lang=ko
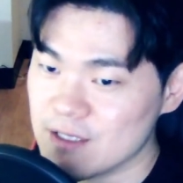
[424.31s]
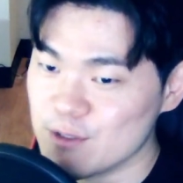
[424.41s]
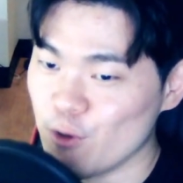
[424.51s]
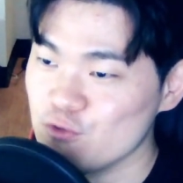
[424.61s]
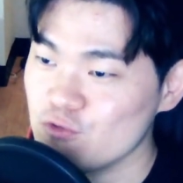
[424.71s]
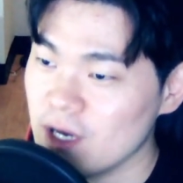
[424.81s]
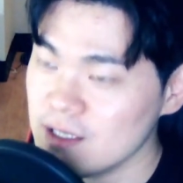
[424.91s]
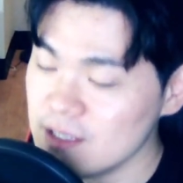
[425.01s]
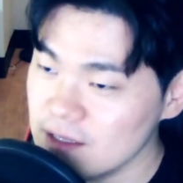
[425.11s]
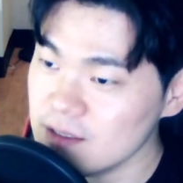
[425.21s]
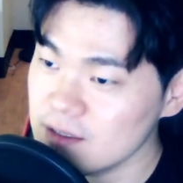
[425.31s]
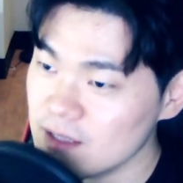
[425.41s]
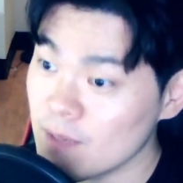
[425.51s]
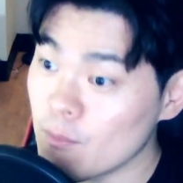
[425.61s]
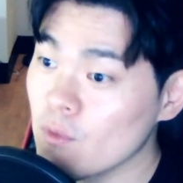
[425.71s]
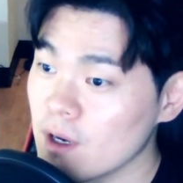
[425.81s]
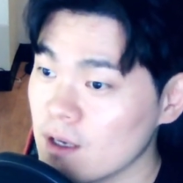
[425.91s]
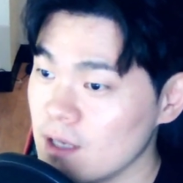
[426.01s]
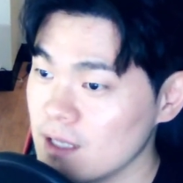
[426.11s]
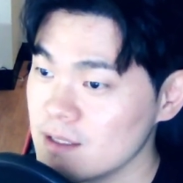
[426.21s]
여유가 있는데
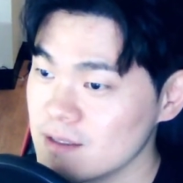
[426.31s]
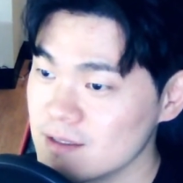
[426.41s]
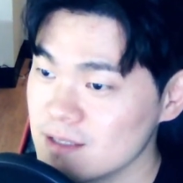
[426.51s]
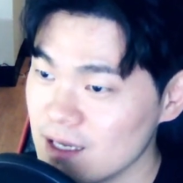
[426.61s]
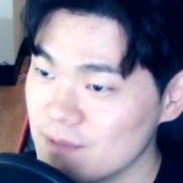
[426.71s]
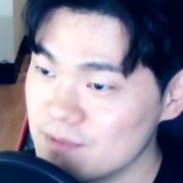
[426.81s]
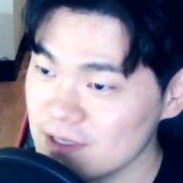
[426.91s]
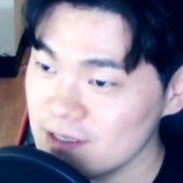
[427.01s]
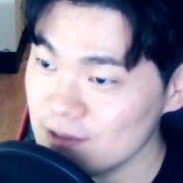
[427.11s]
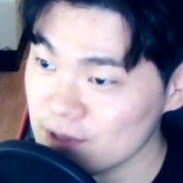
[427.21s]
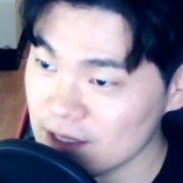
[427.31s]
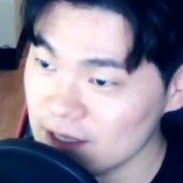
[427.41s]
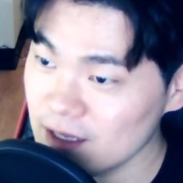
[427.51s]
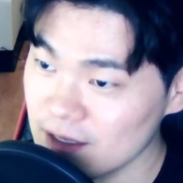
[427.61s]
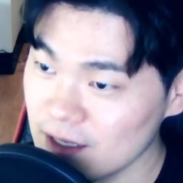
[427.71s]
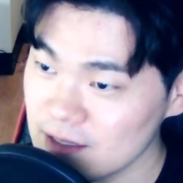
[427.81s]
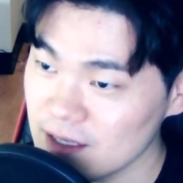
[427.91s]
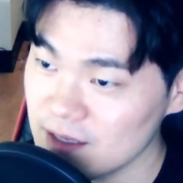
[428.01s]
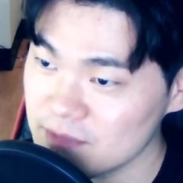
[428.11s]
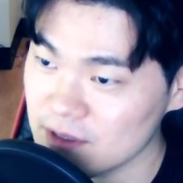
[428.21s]
뭔가를 하는 사람들이 더 대단한
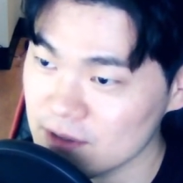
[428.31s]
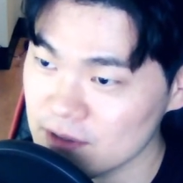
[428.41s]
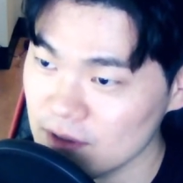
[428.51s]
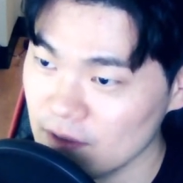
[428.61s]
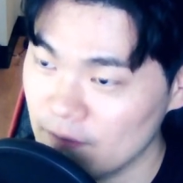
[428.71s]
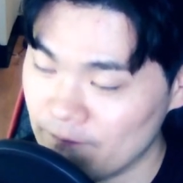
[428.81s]
사람들인 거죠.